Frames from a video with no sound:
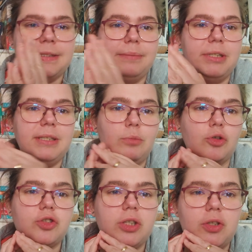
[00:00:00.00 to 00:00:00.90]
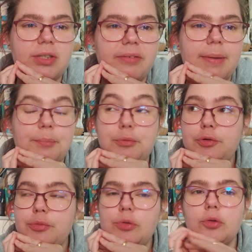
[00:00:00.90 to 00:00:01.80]
samedi, dimanche. Ça va
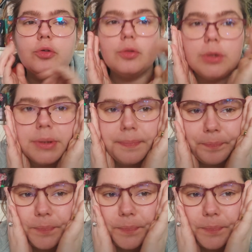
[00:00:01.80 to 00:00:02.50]
beaucoup mieux aujourd'hui.